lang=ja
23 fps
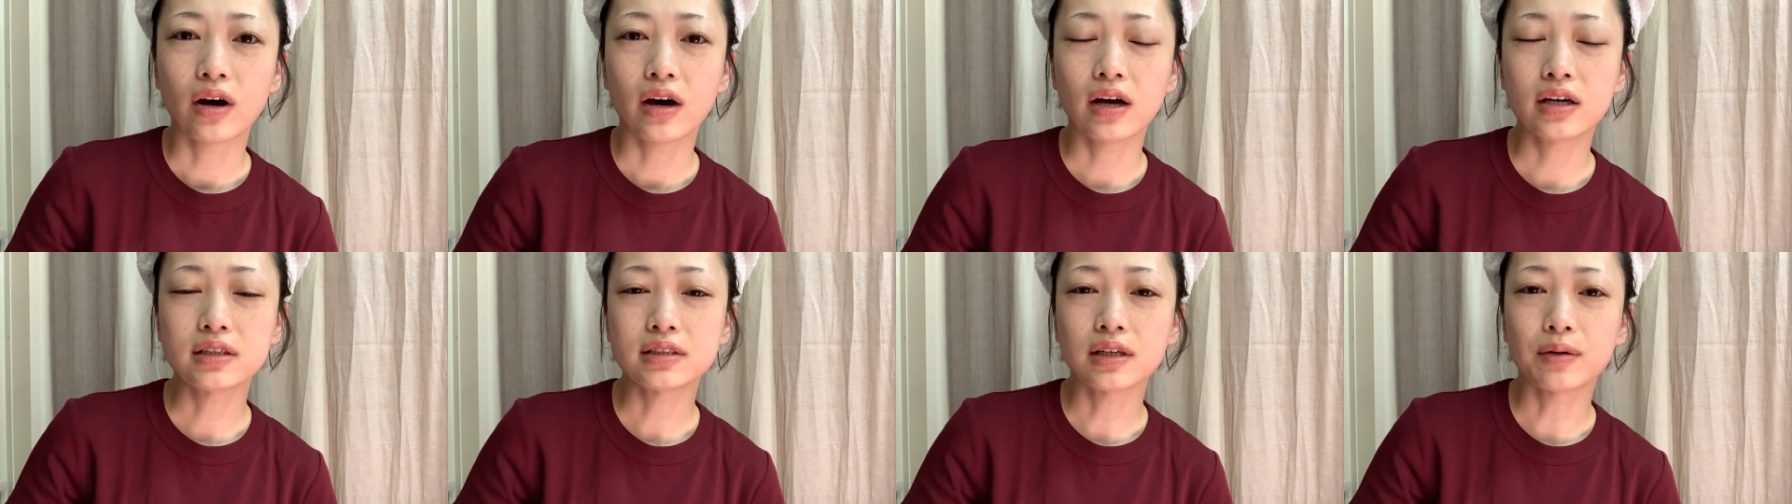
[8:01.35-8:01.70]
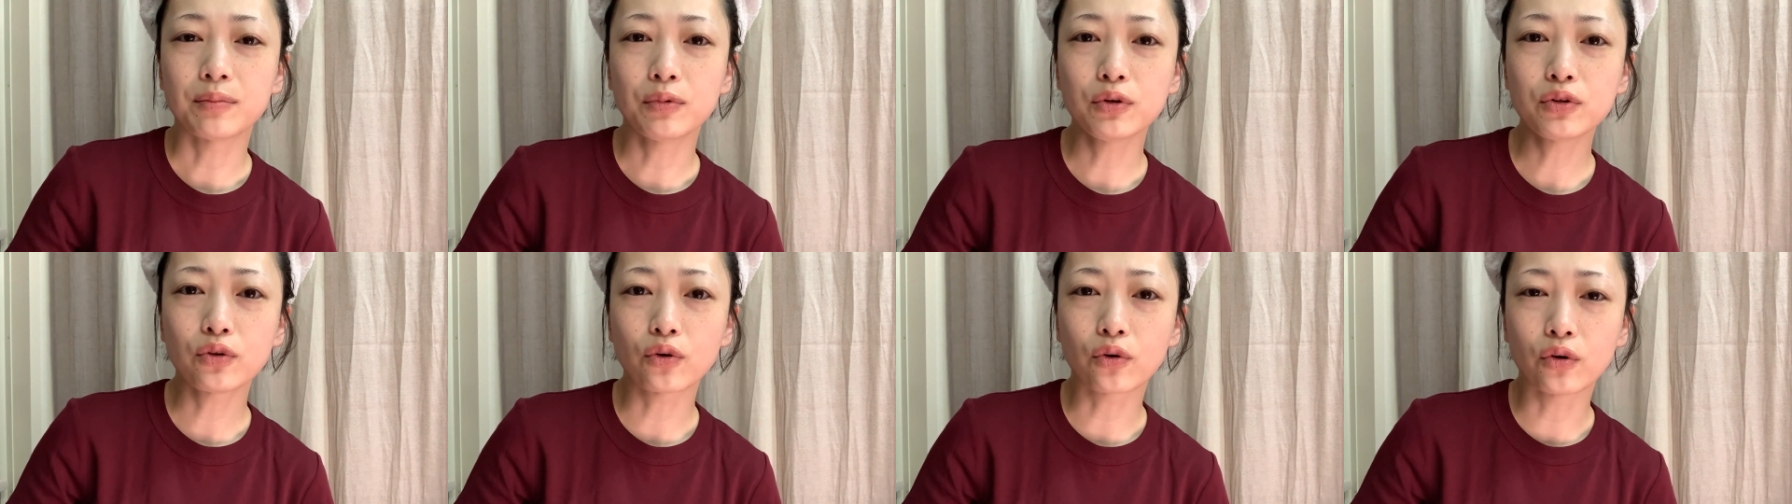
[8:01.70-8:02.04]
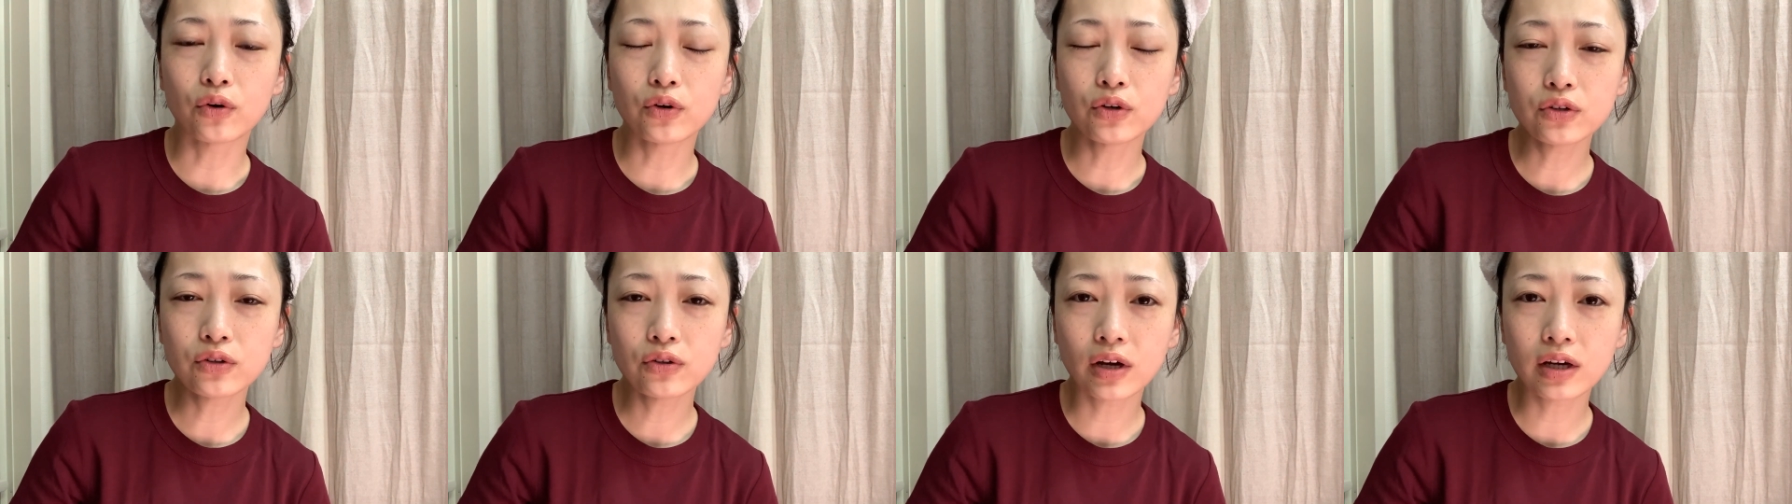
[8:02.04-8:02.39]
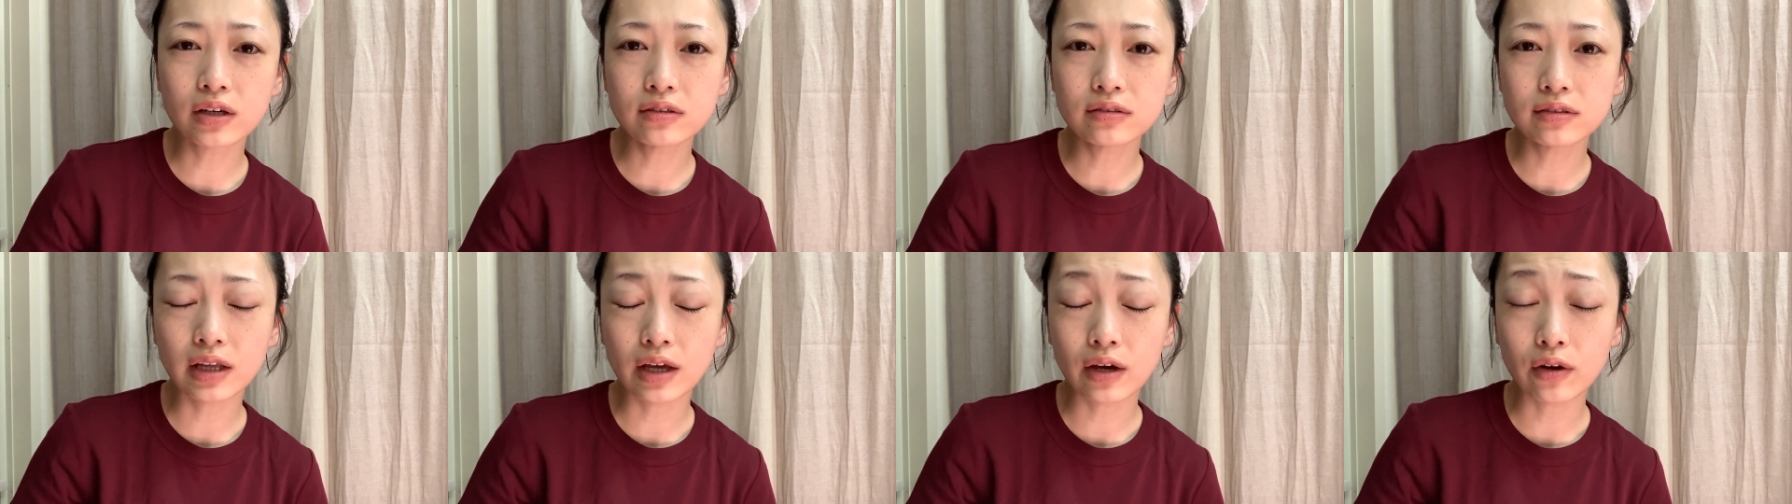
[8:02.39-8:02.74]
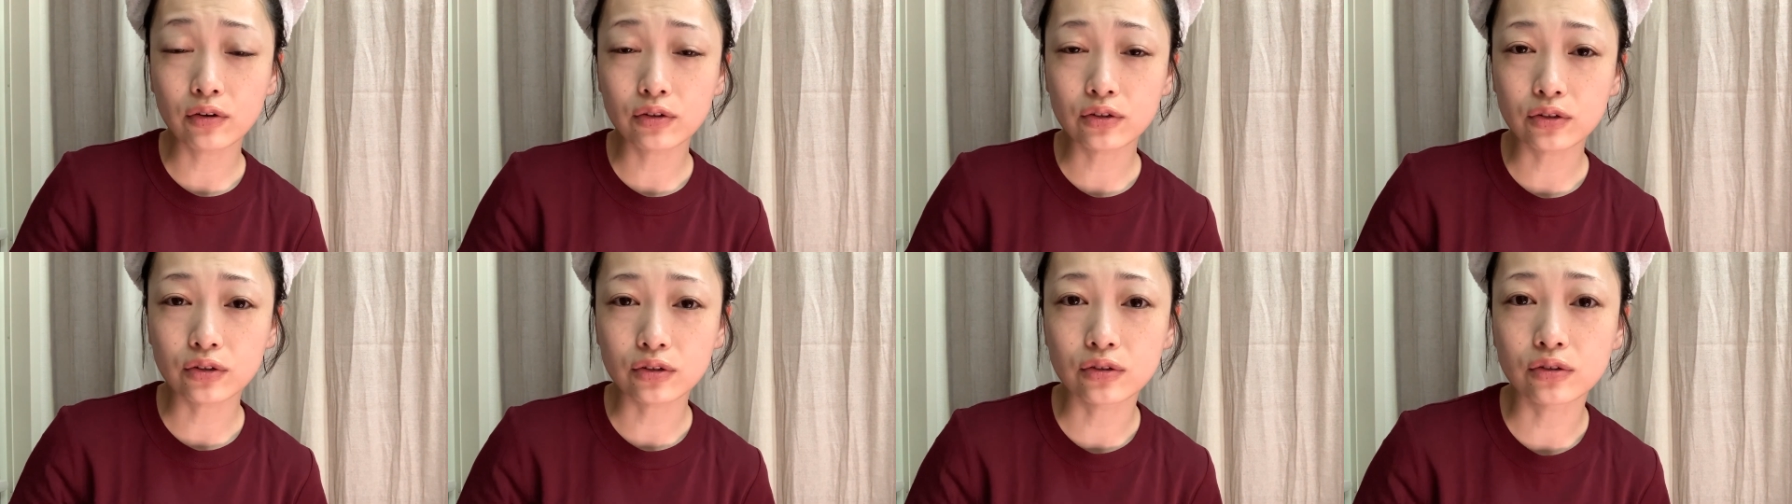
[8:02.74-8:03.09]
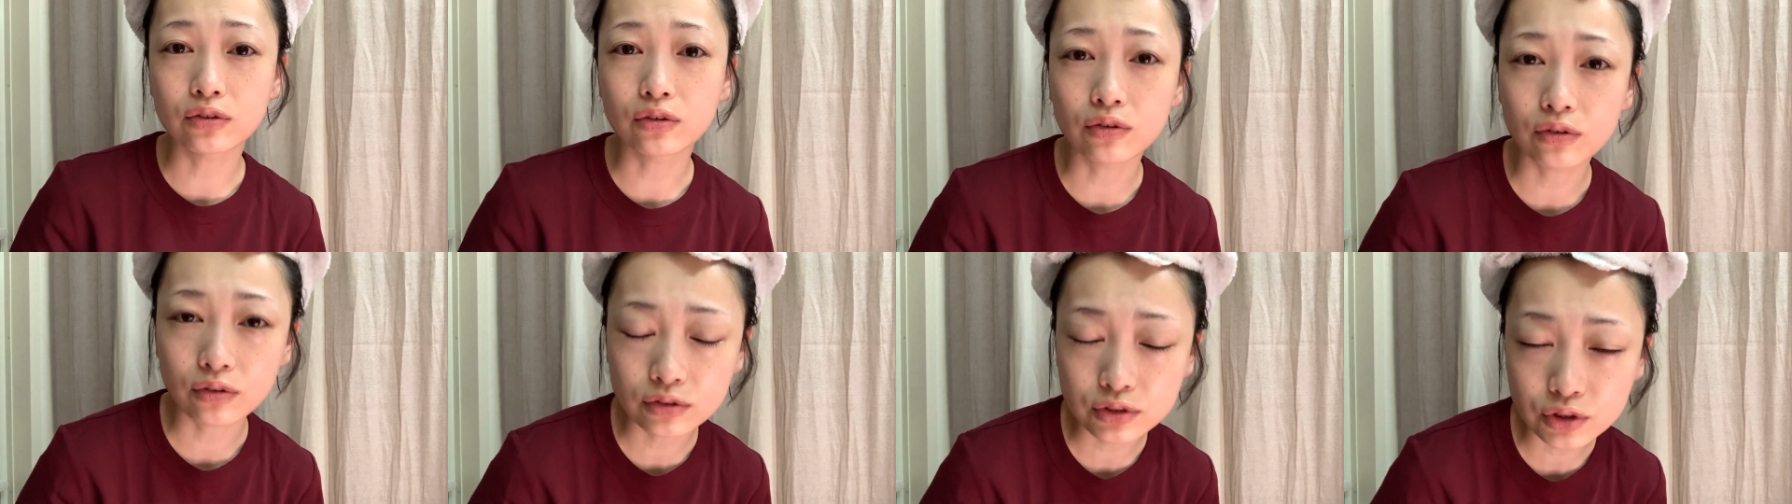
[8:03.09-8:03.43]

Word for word: あいちゃんもっとこういうのあるんだよっていうの